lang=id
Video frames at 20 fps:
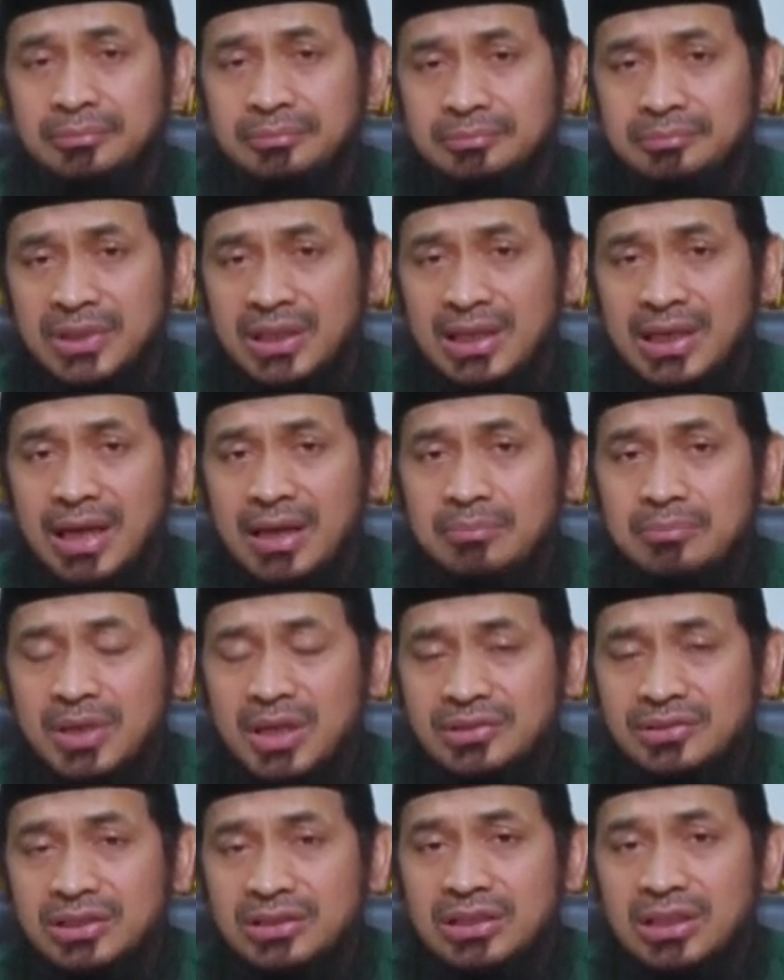
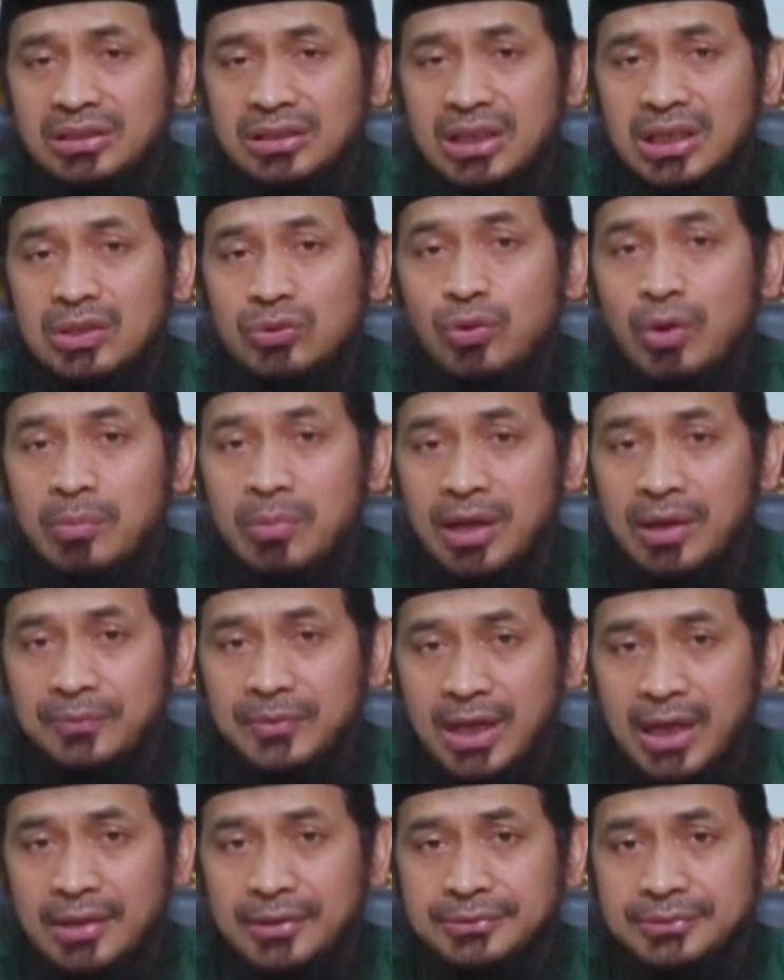mengambil senjata kedua belah
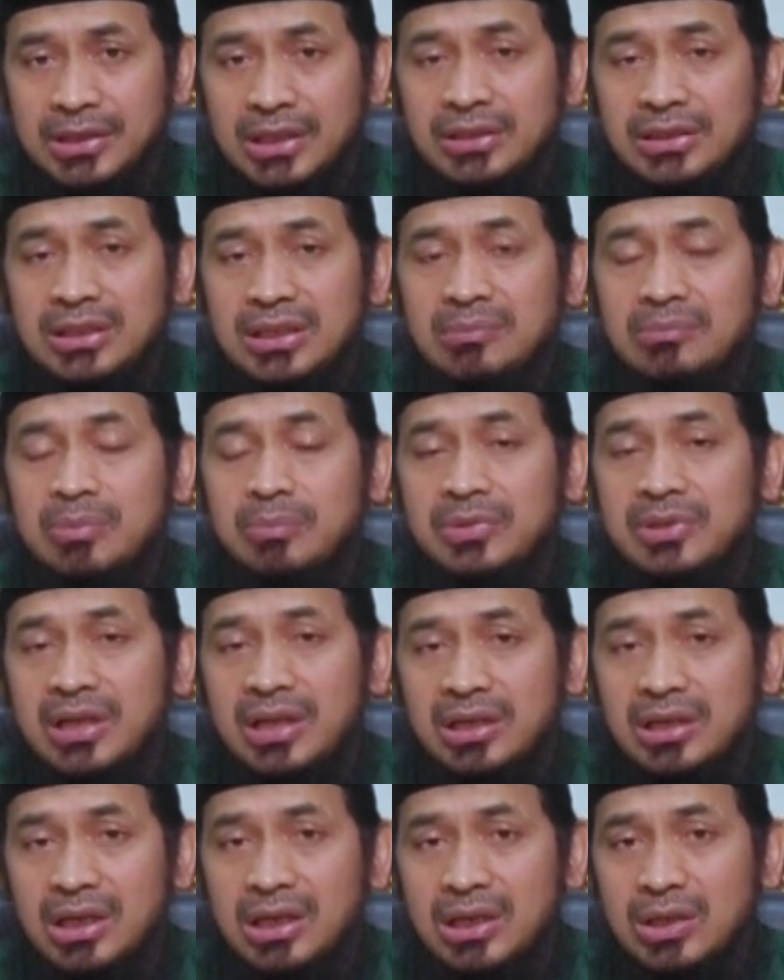pihak dan tidak
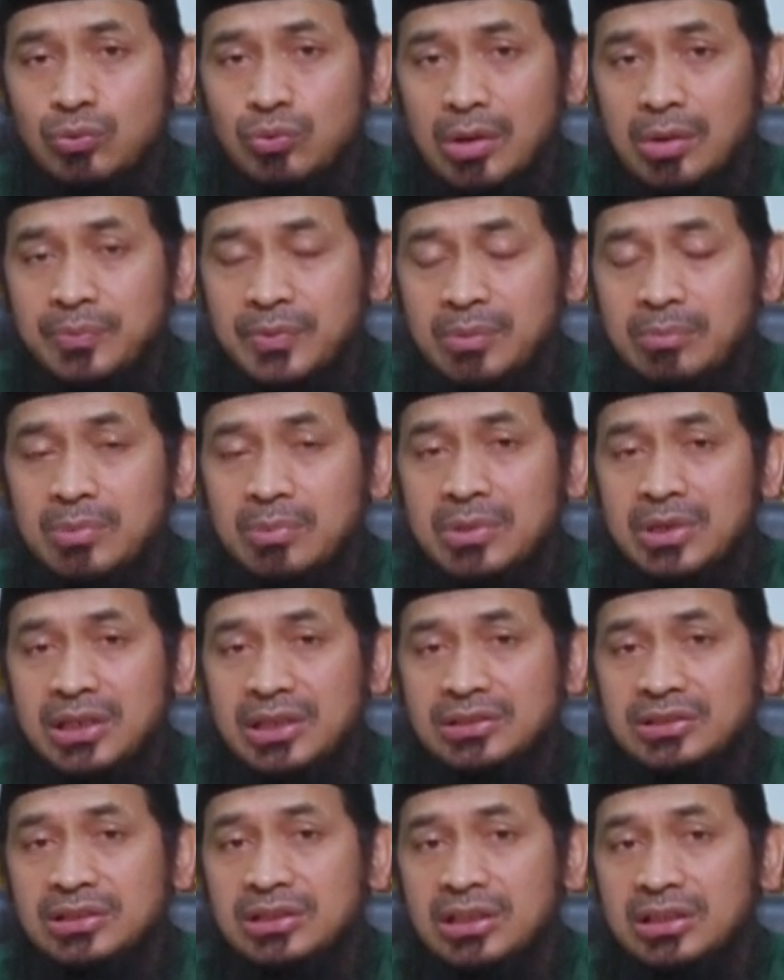membenarkan kedua belah pihak
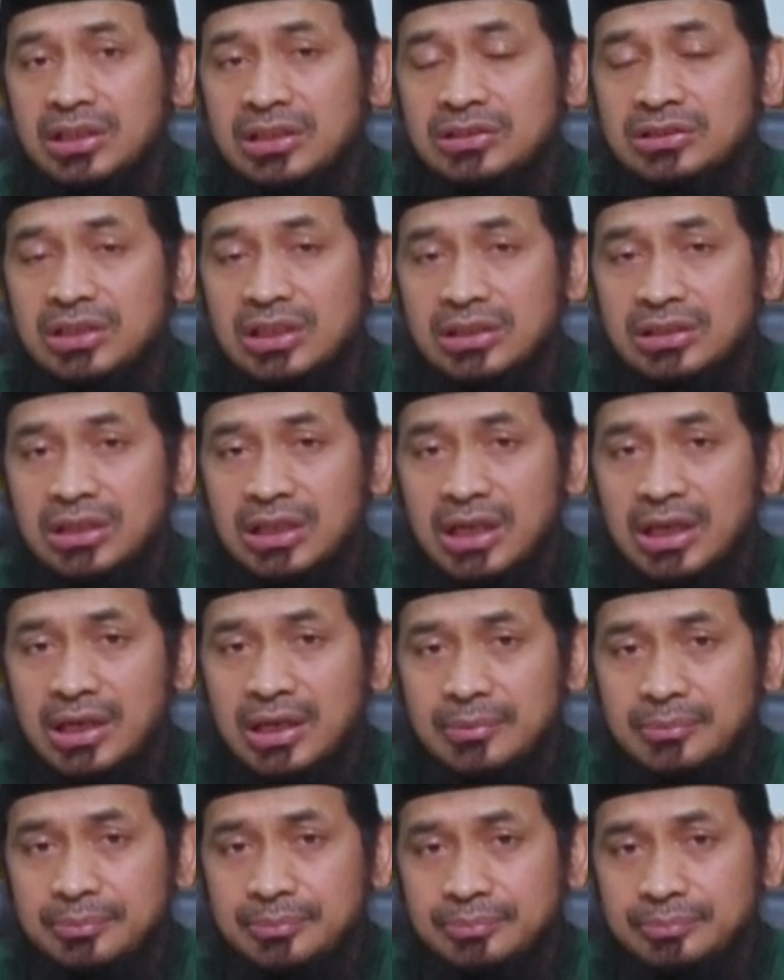memiliki
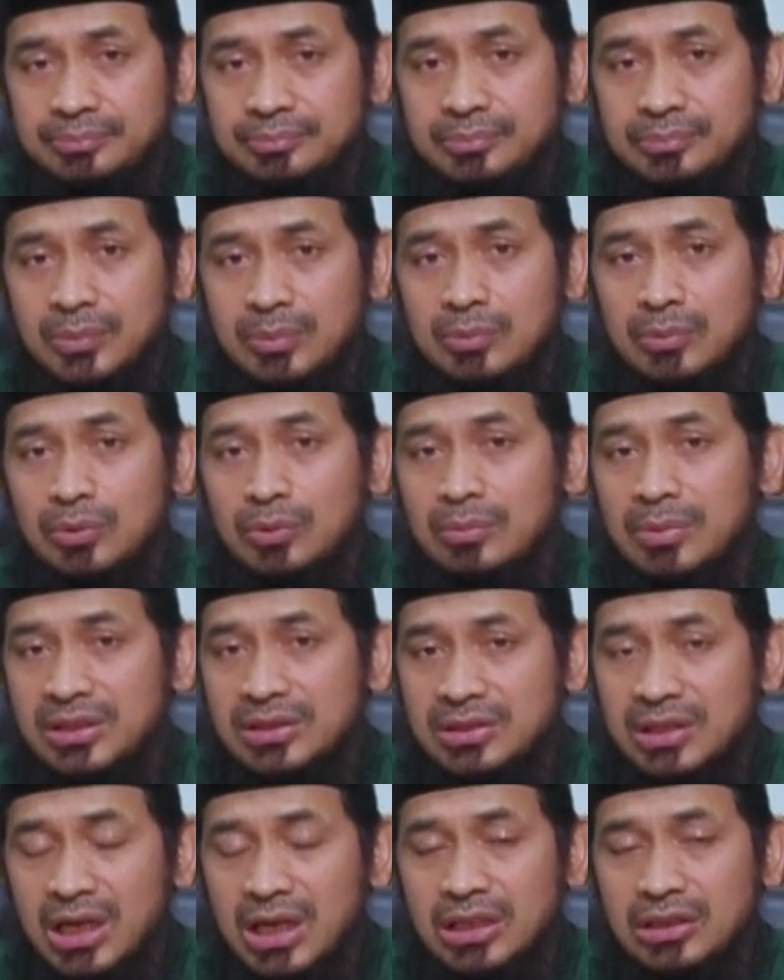senjata-senjata pembunuh
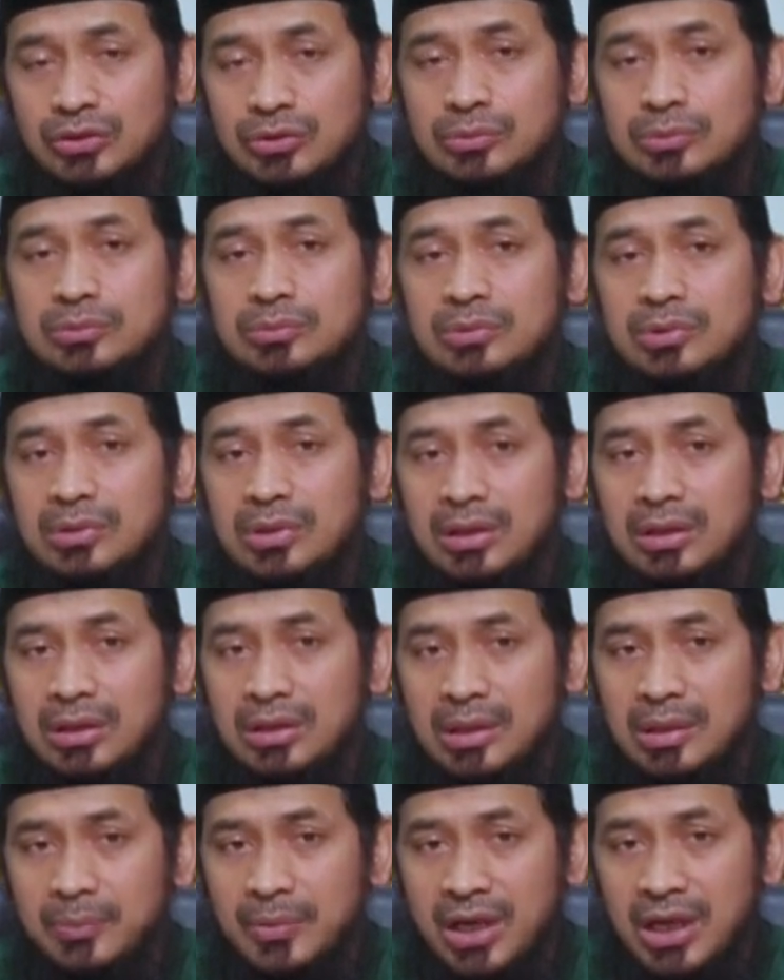massal atau
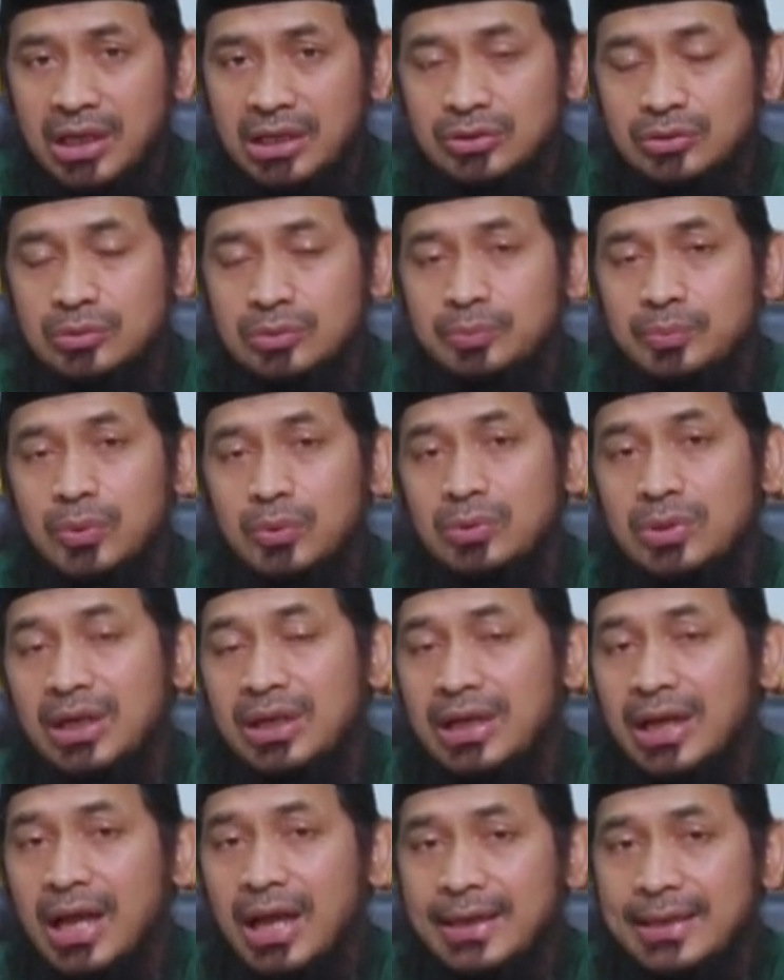uh, apakah itu perlu
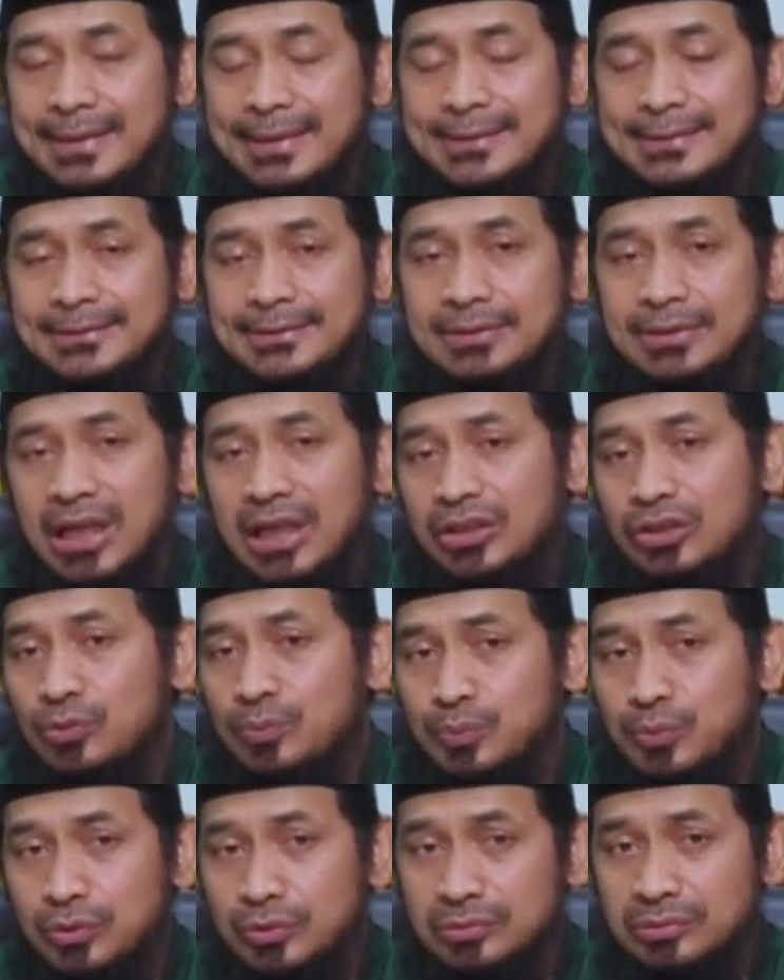kendali
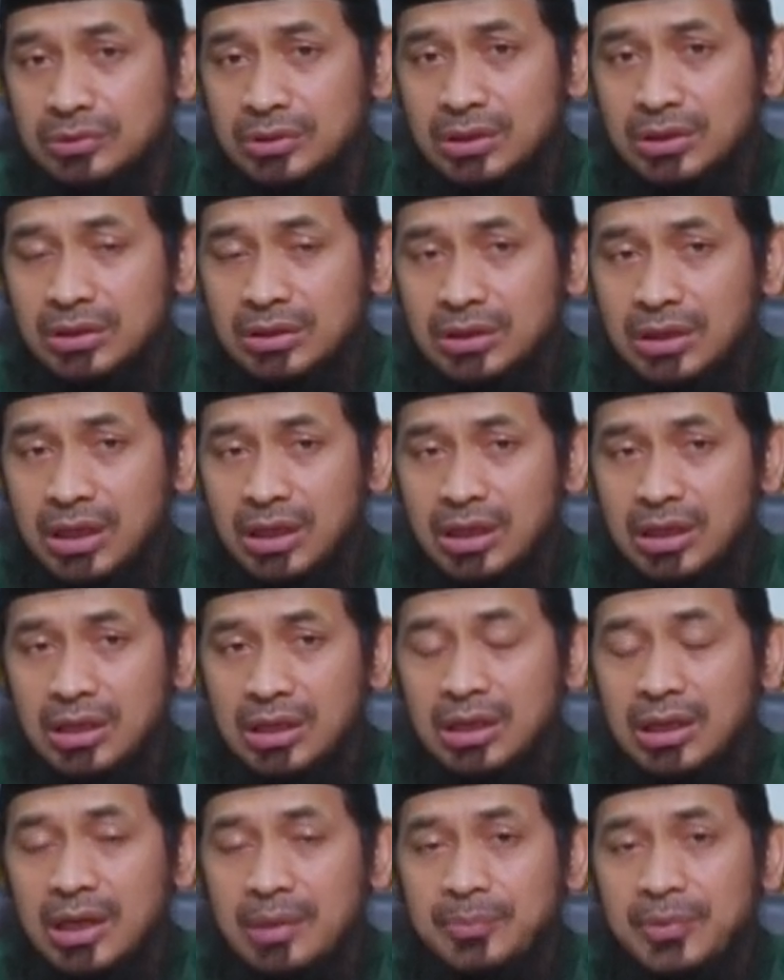ataupun
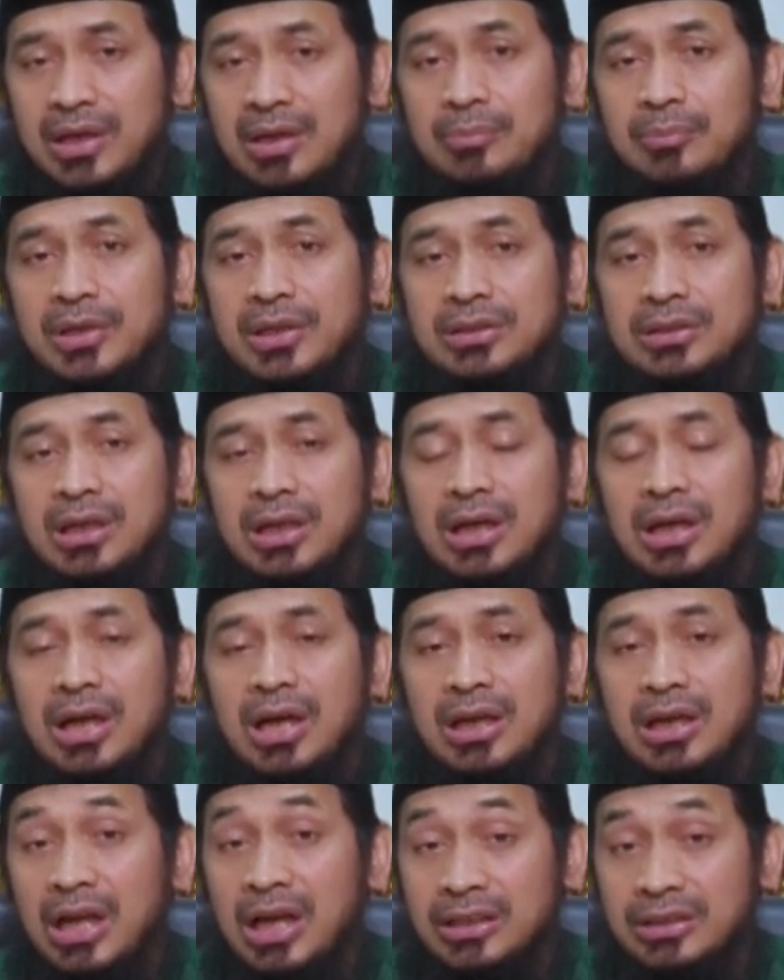uh, apa namanya
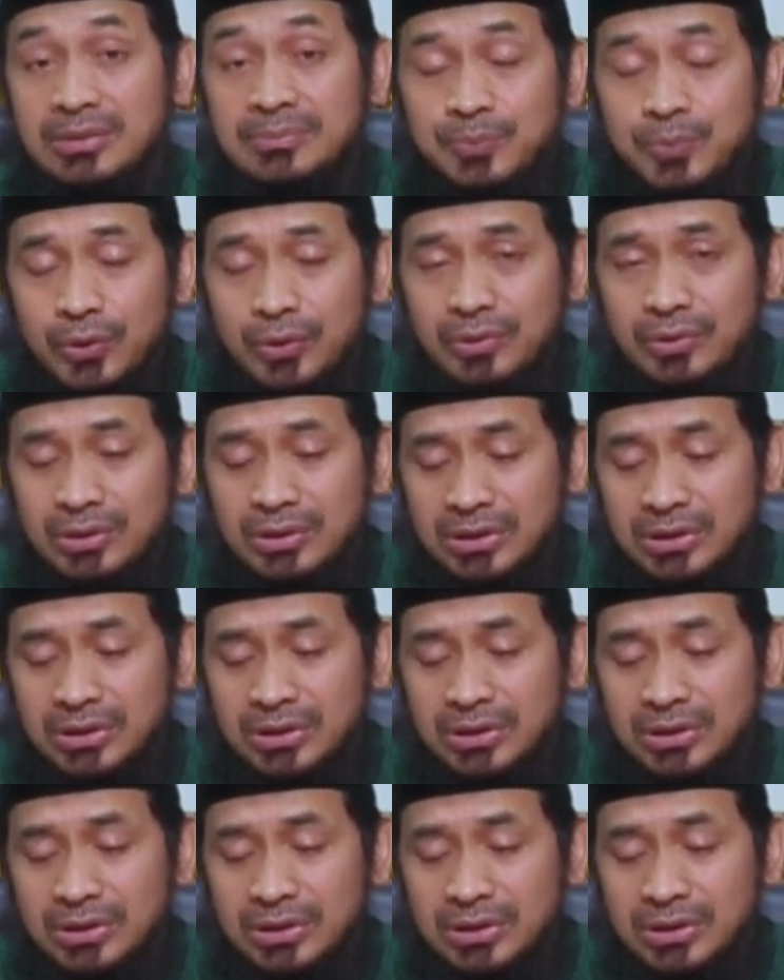alat-alat tempur